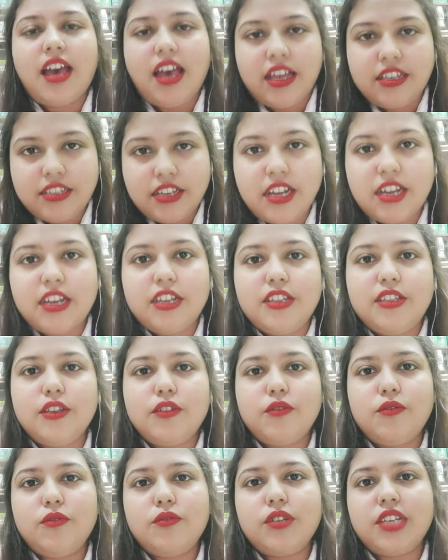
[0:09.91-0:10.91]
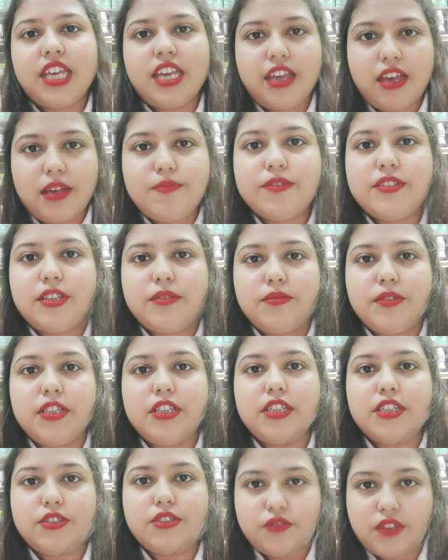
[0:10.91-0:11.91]
आशा करती हूँ कि आप सभी
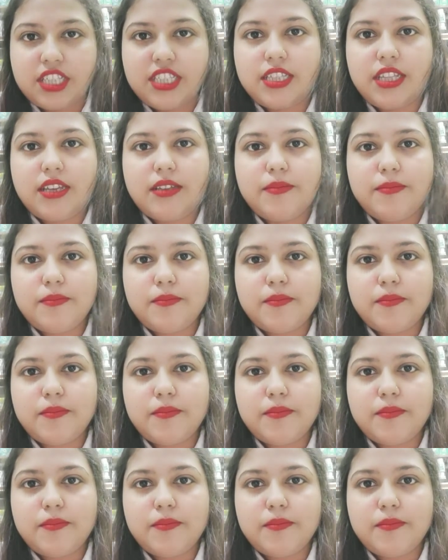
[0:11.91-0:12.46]
स्वस्थ हैं